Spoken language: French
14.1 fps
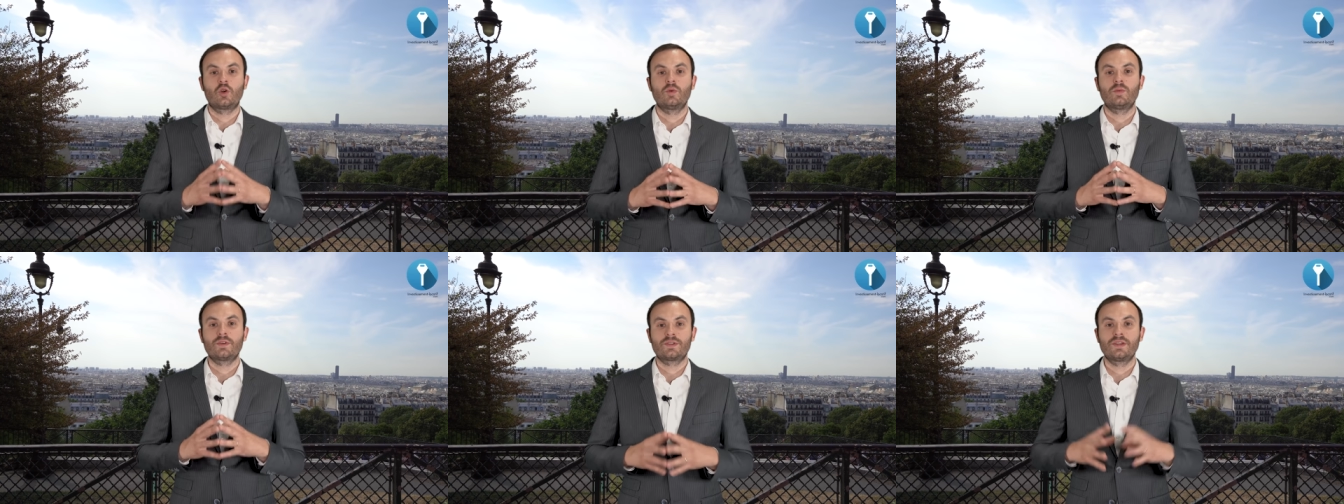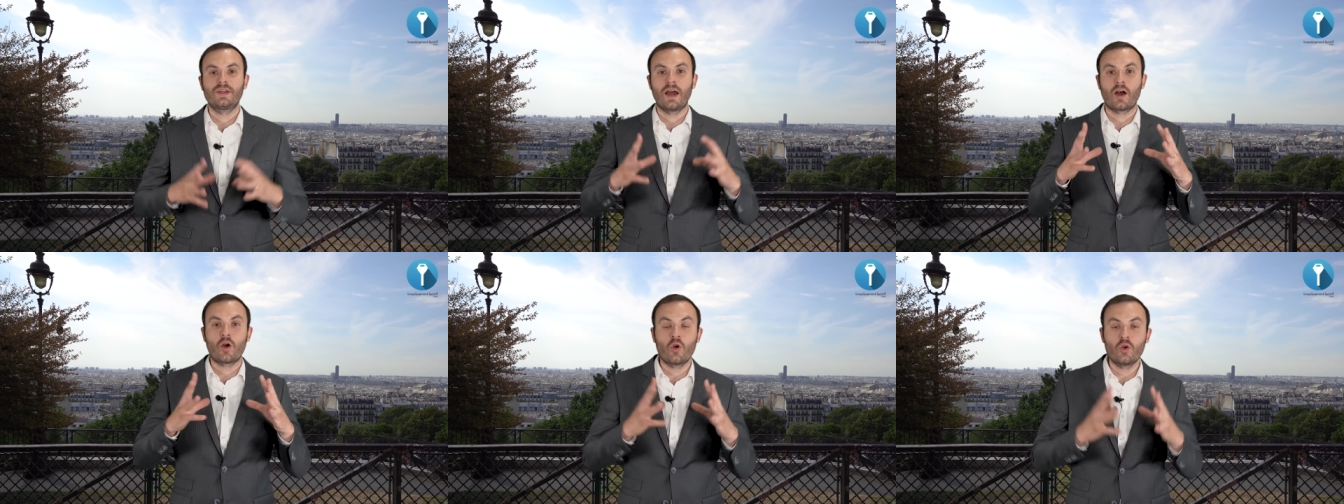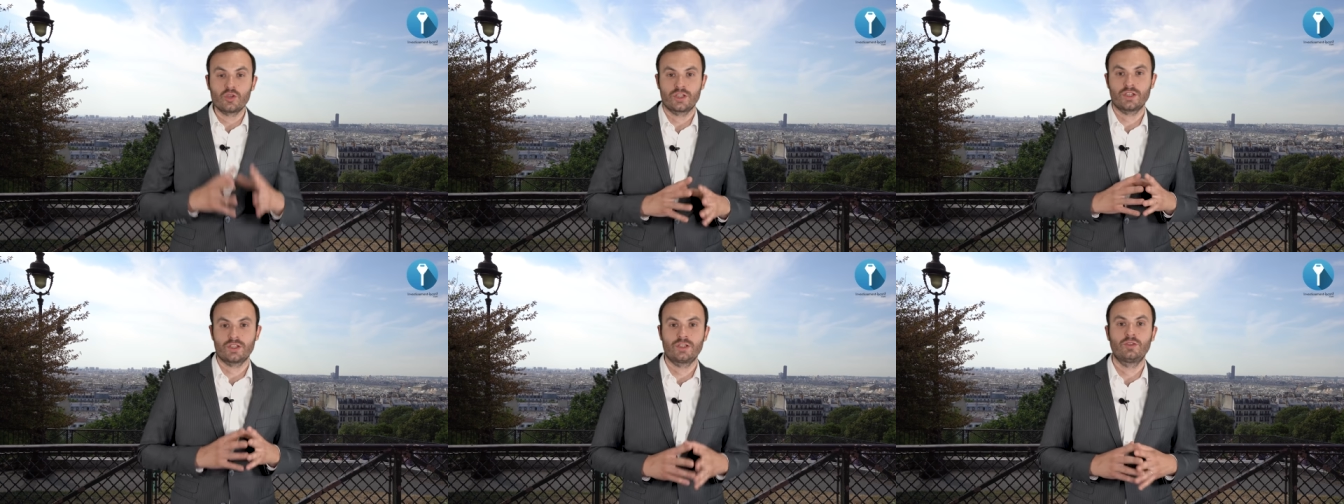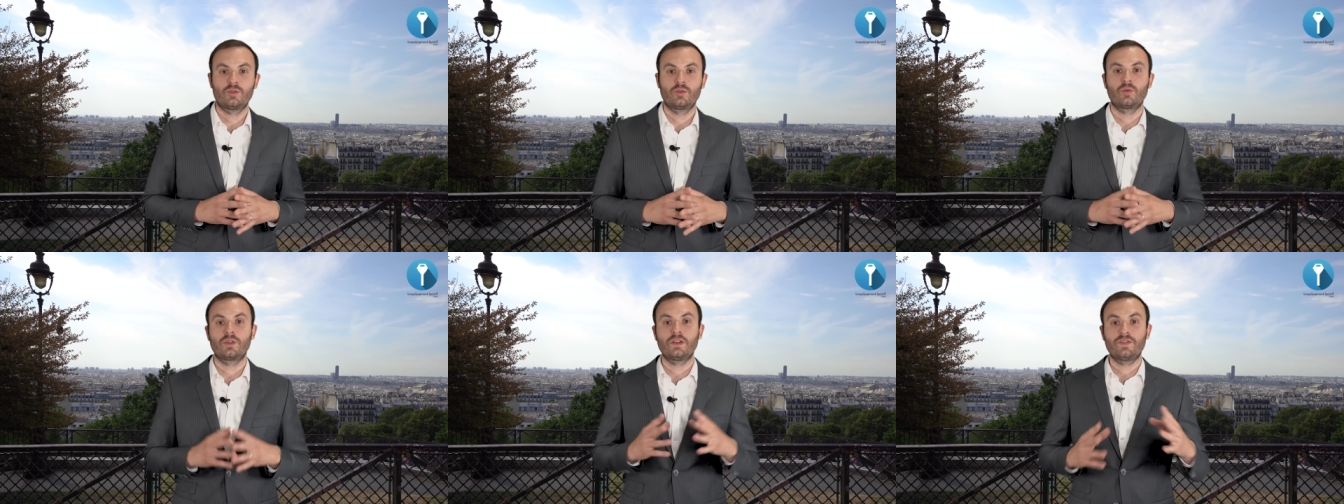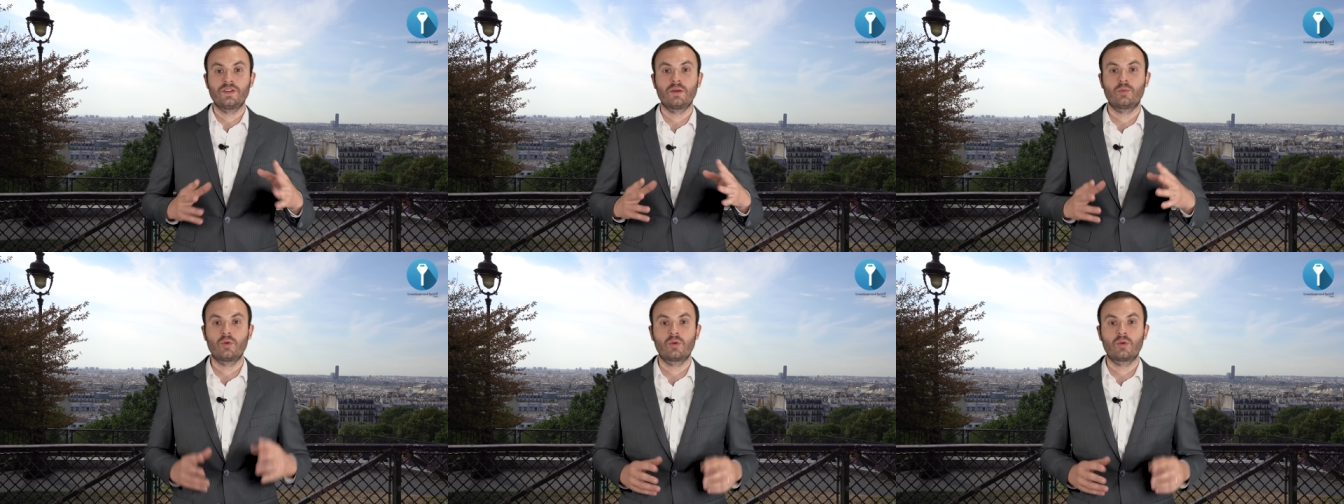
commencer à rechercher une seconde affaire.